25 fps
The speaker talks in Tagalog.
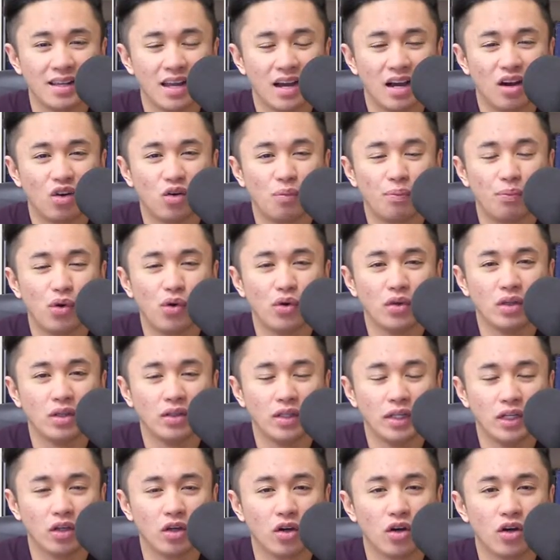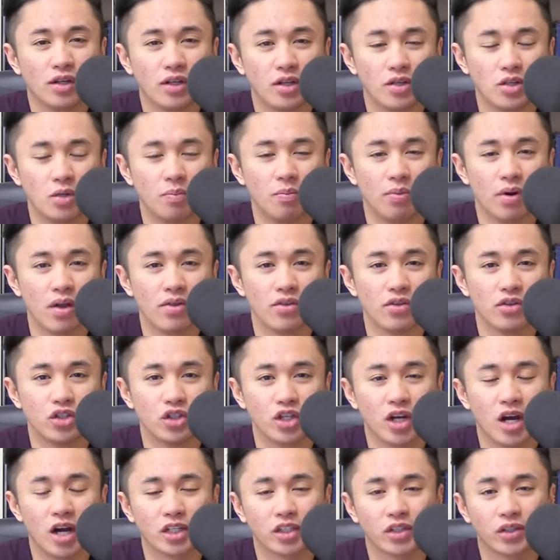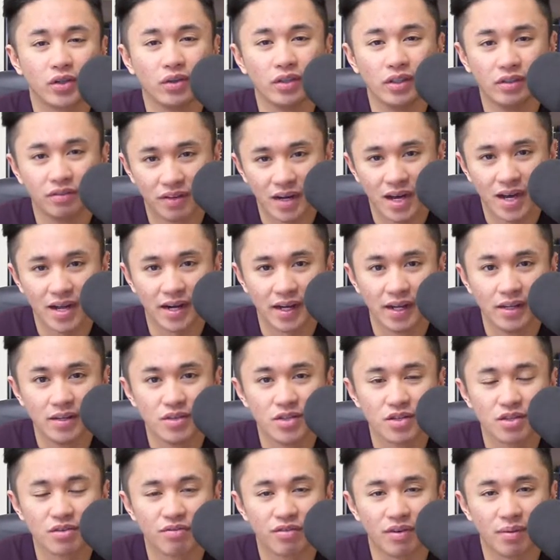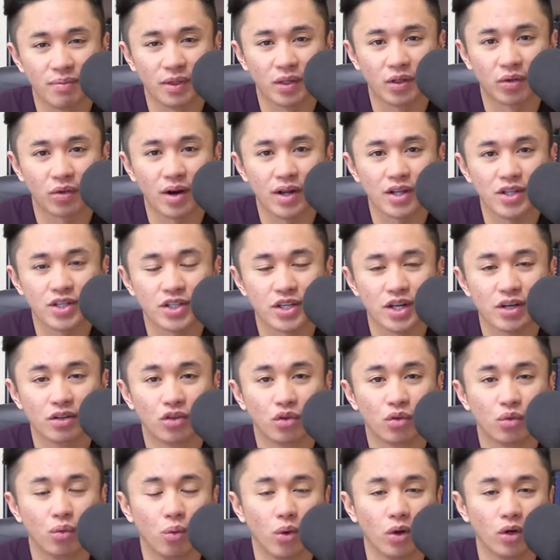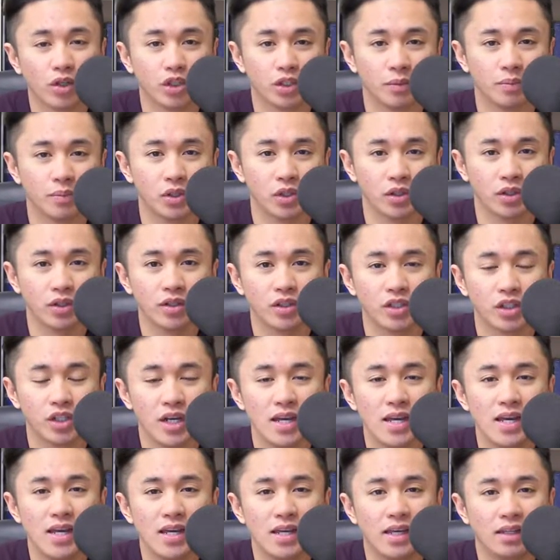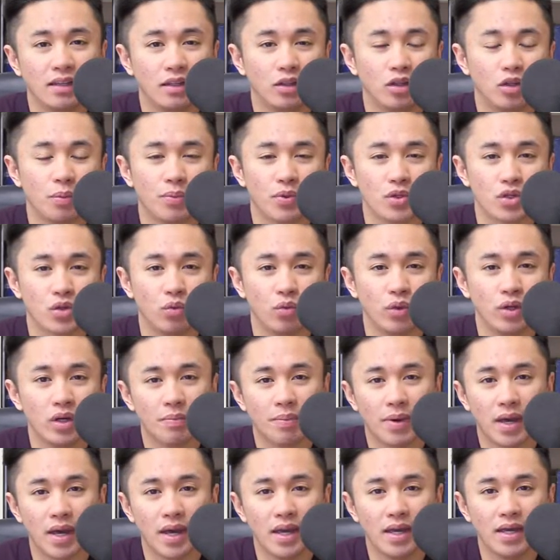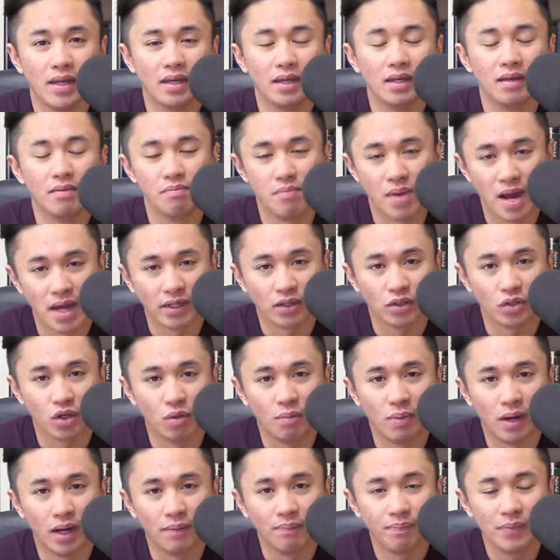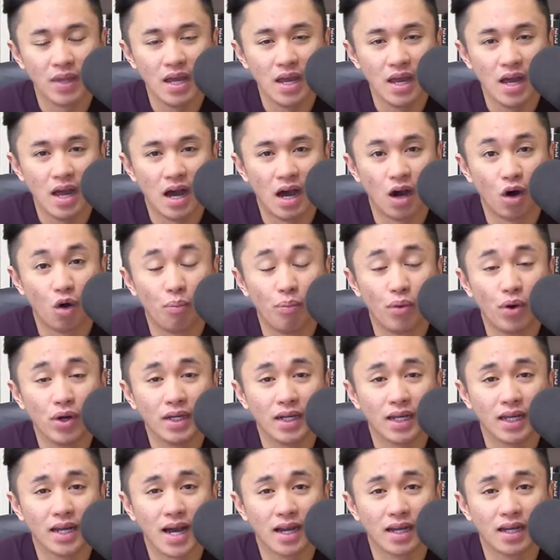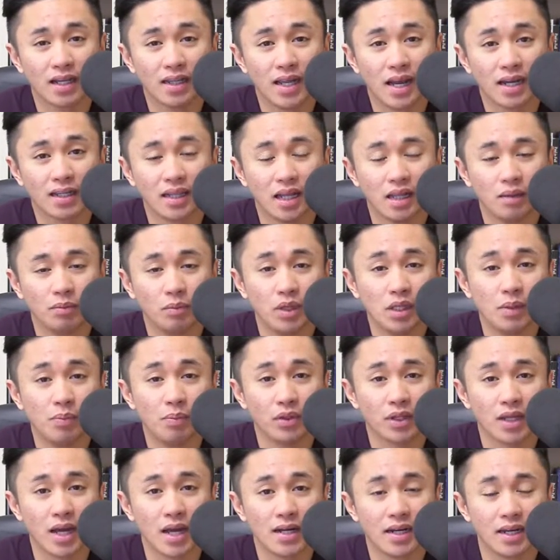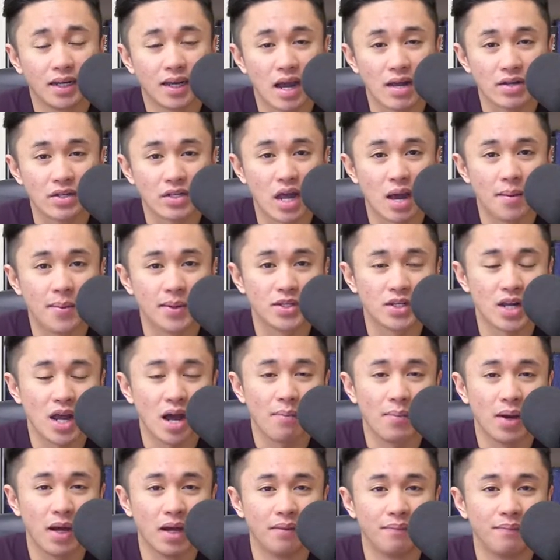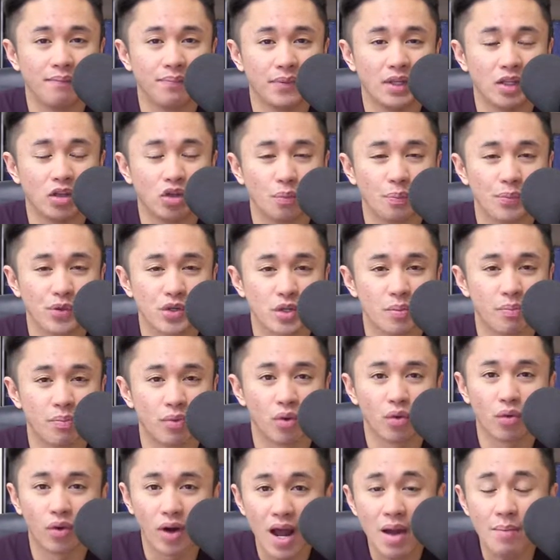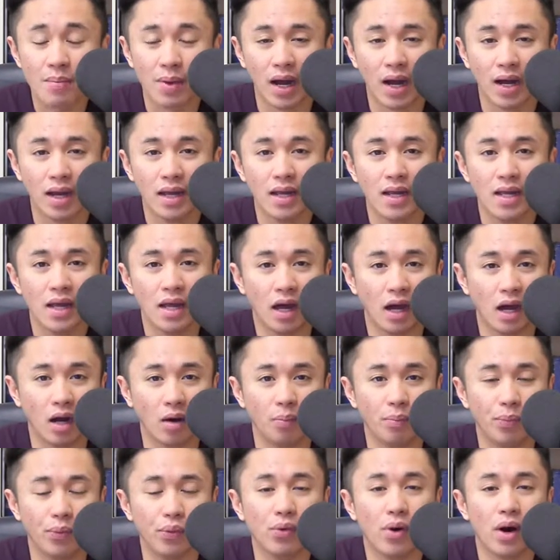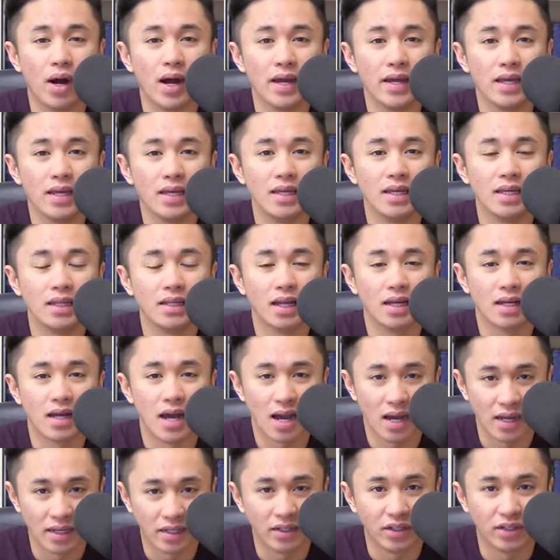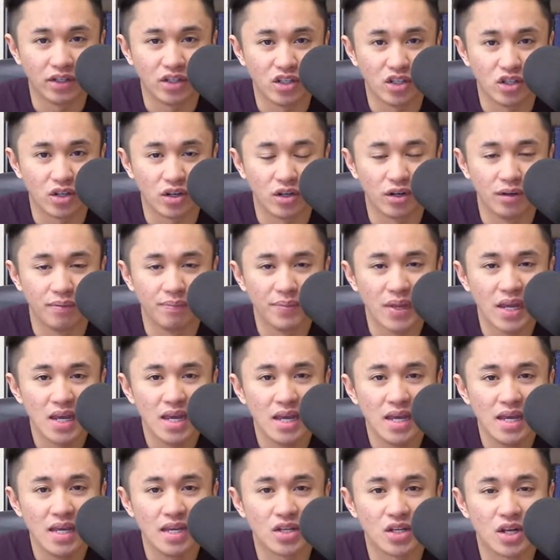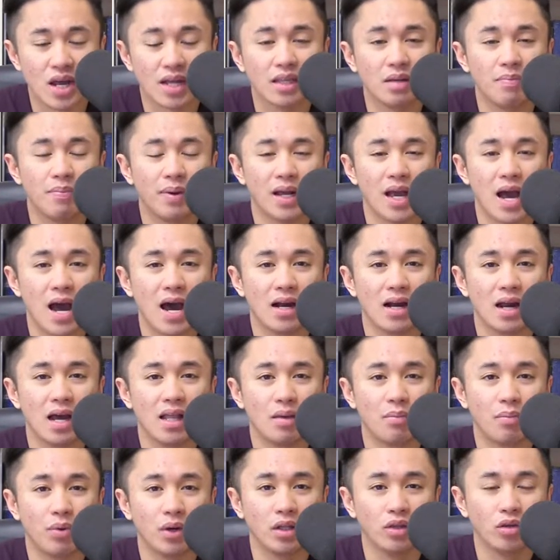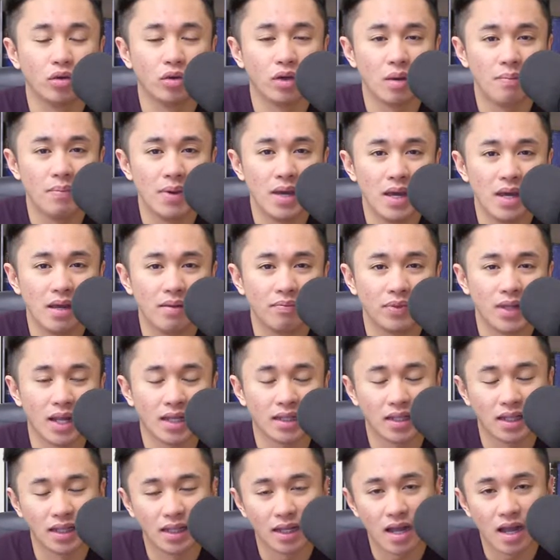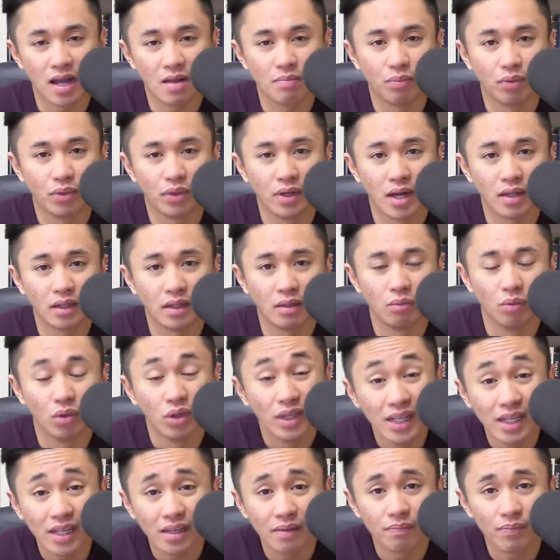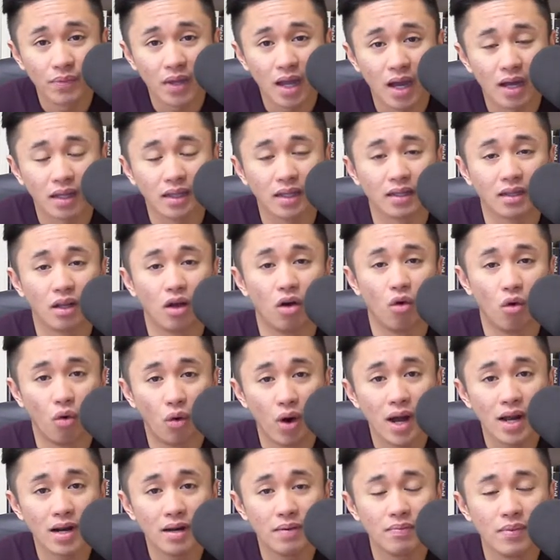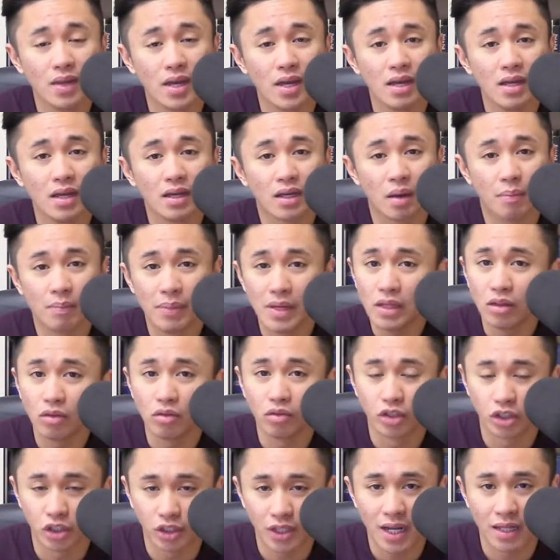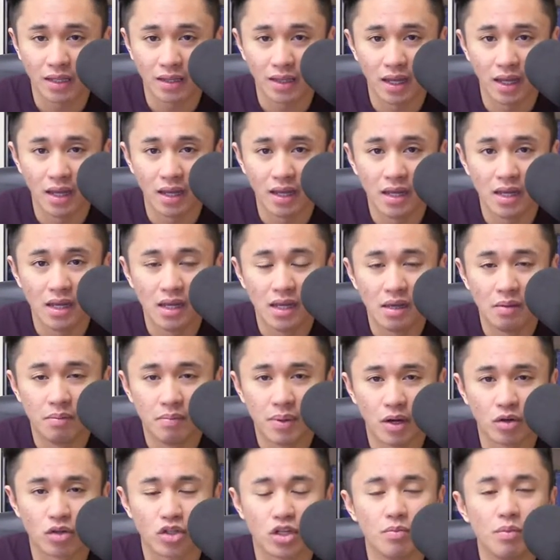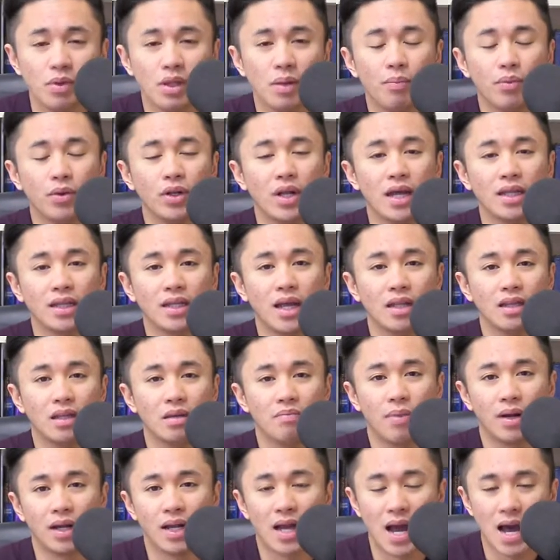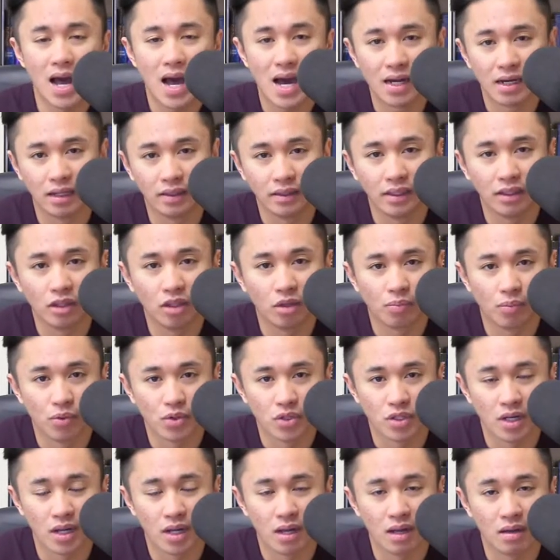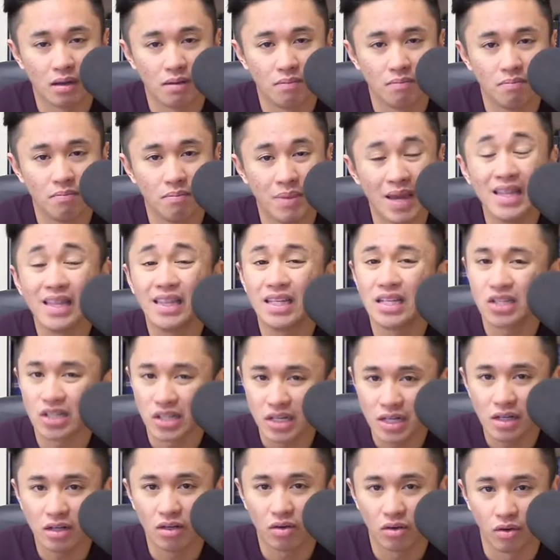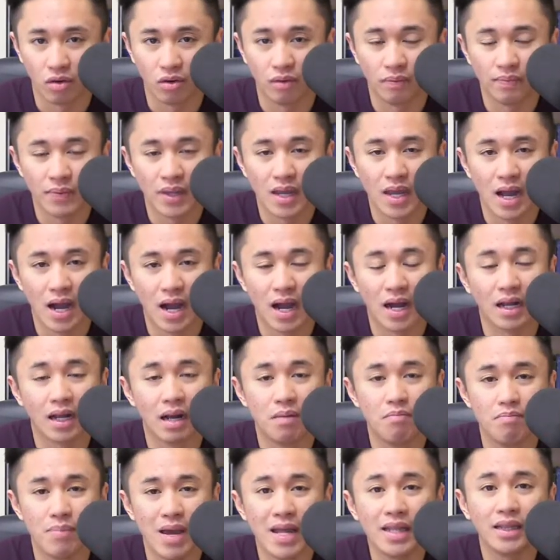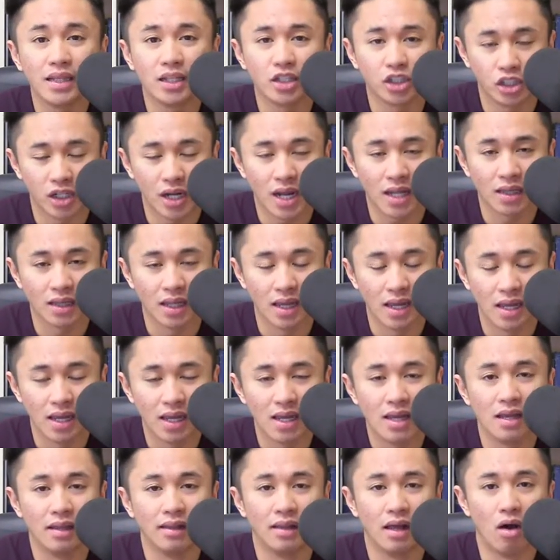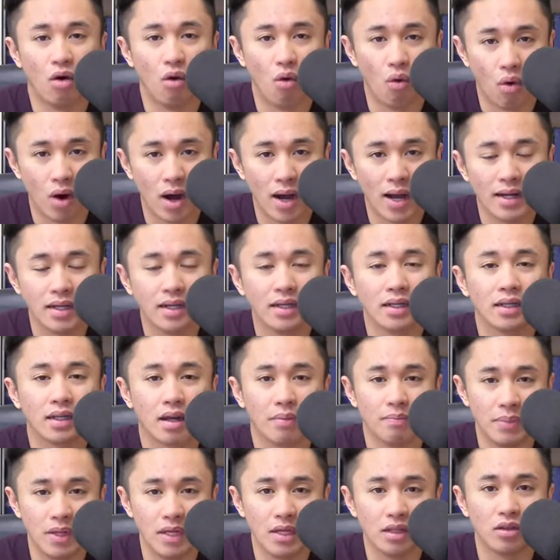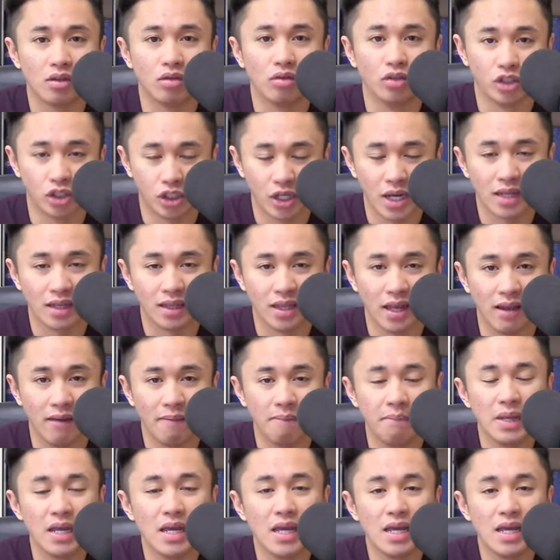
Ako po ang lingkod na si Brother Joshua Olivares from the Christ-Centered Worship Church dito po sa Winnipeg, Manitoba. Ako po ay nagagalak dahil muli po tayo nagkasama-sama dito po sa programa Ang Buhay na Nakay Kristo. Sa ating pag-aaralan po nitong gabi, tatalakayin po natin muli ang Aklat ng Juan, Kapitulo 7, pero simulan po natin ating pag-aaral dito po sa 25 hanggang 27 ng Juan Kapitulo 7.